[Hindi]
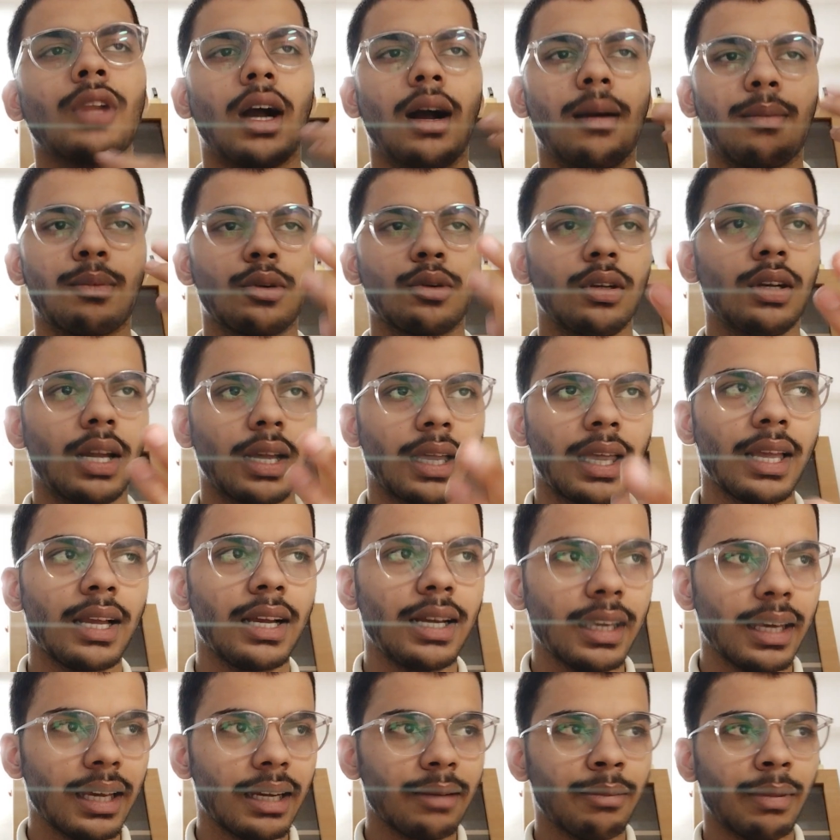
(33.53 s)
आपको लगेगा
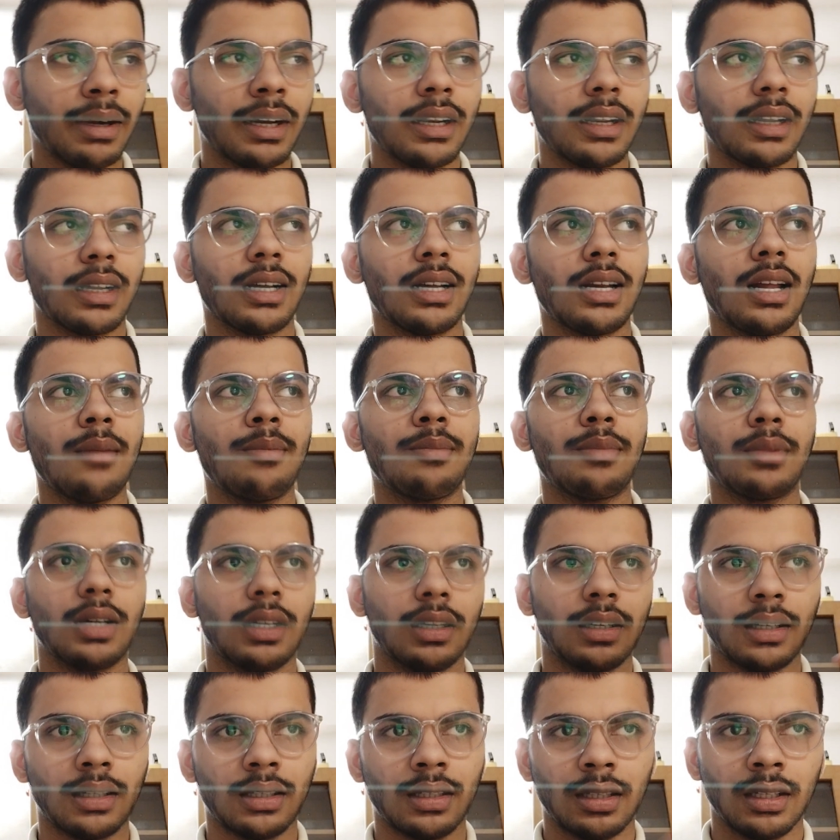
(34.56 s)
एक बार अगर आप
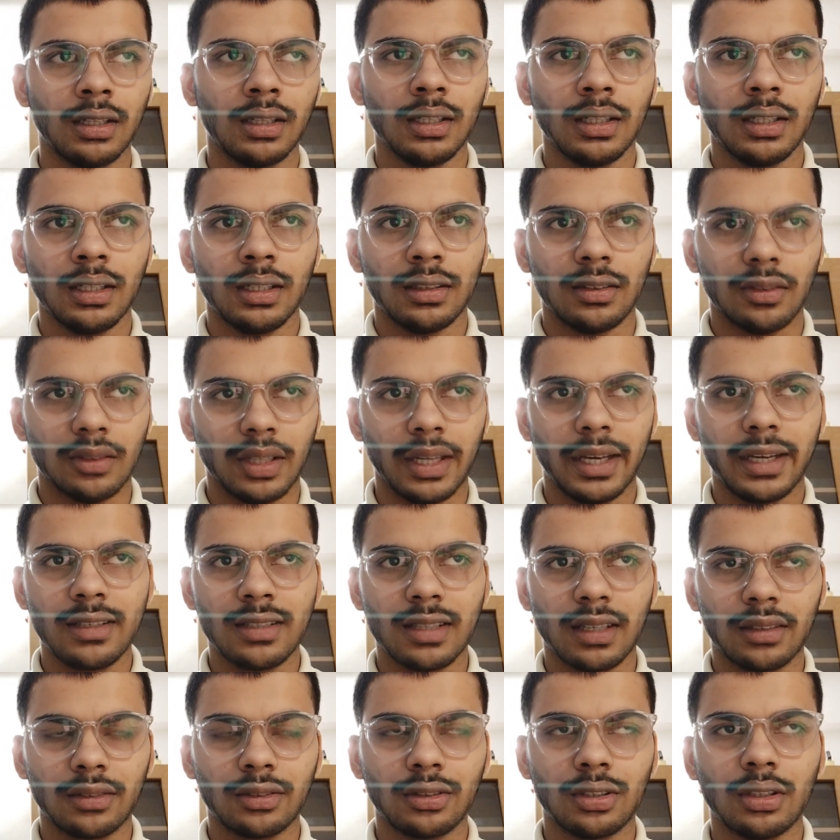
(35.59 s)
uh, देख
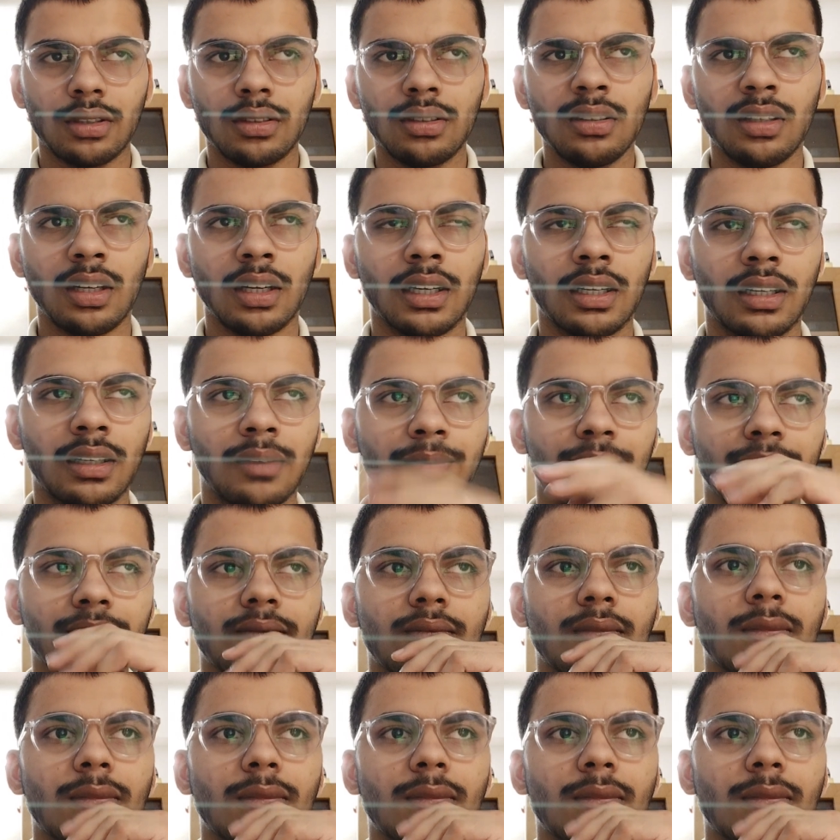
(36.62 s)
सकते हो